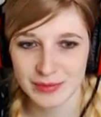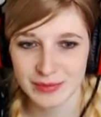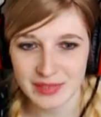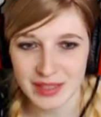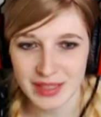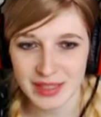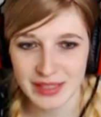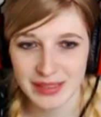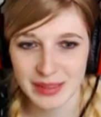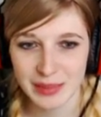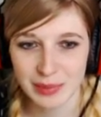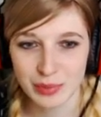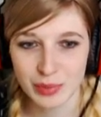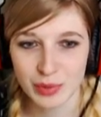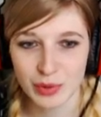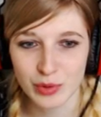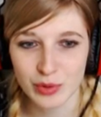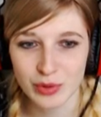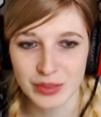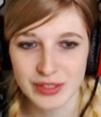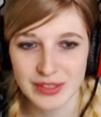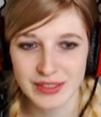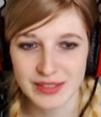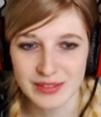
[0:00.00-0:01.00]
Des
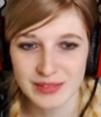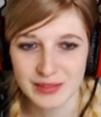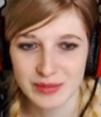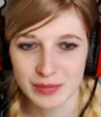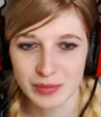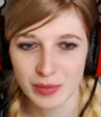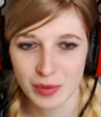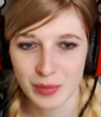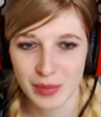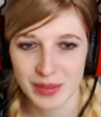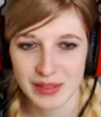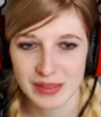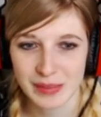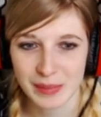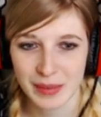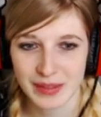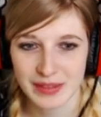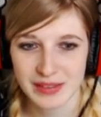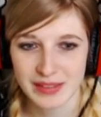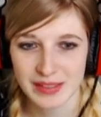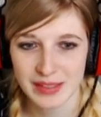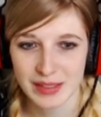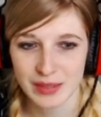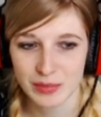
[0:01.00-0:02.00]
brownies. Bon bah c'est
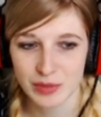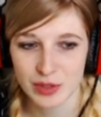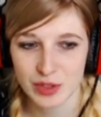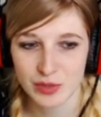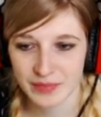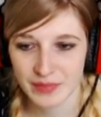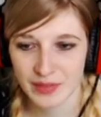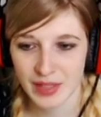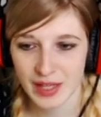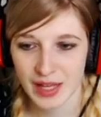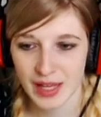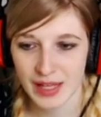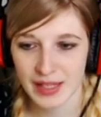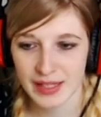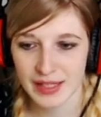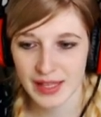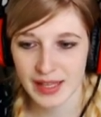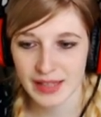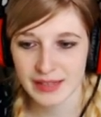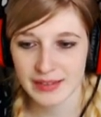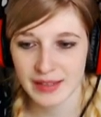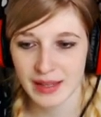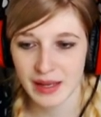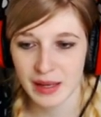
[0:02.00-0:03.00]
parti, hein, moi je mange. Allez,
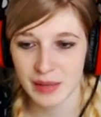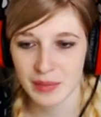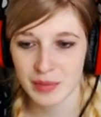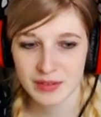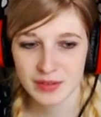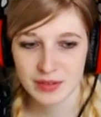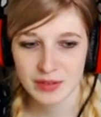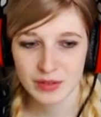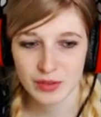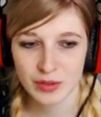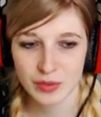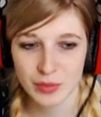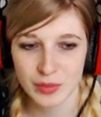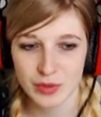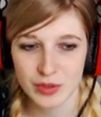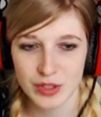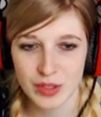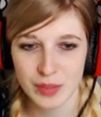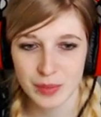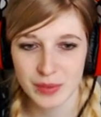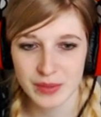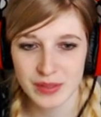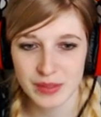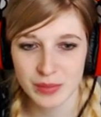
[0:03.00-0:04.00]
à table, on mange
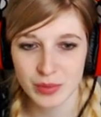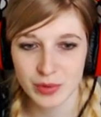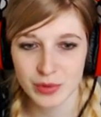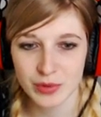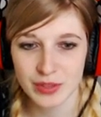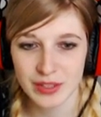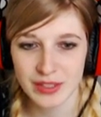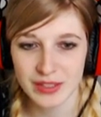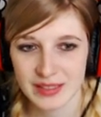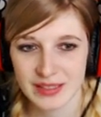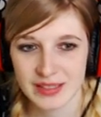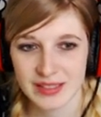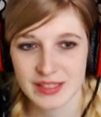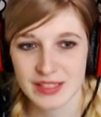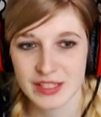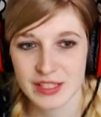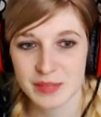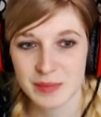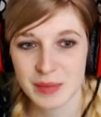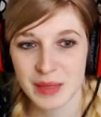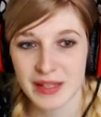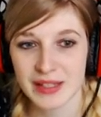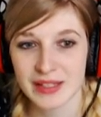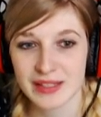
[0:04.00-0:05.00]
les petits brownies.
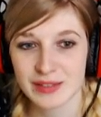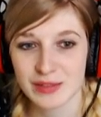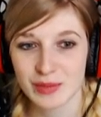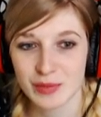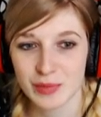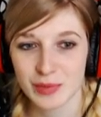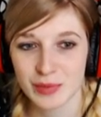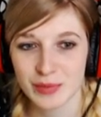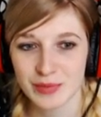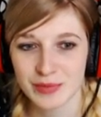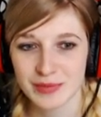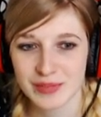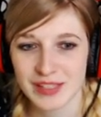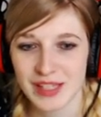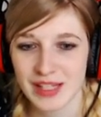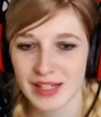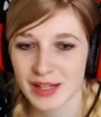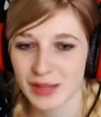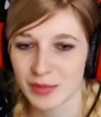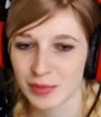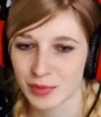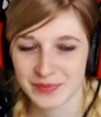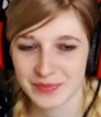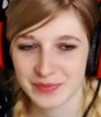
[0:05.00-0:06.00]
J'espère qu'ils sont bons, ça a
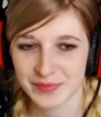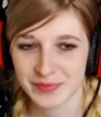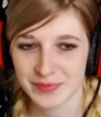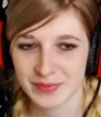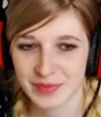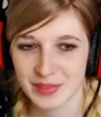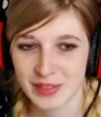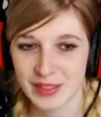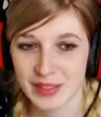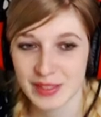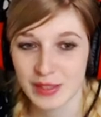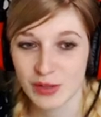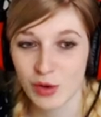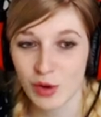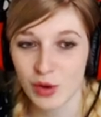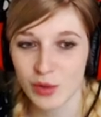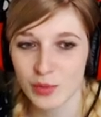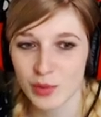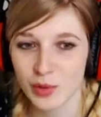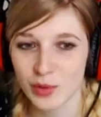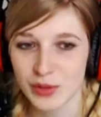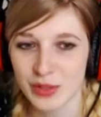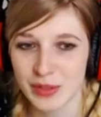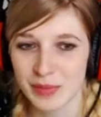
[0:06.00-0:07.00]
l'air bon. C'est des gros
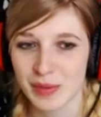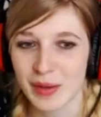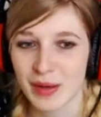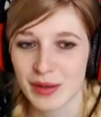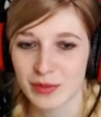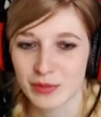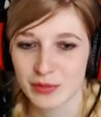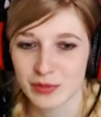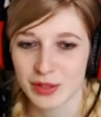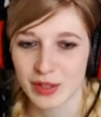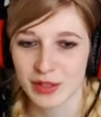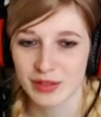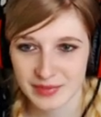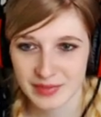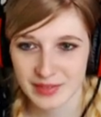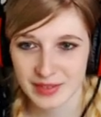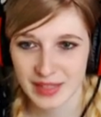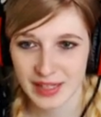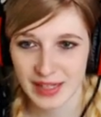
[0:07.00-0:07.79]
brownies par contre. Hein.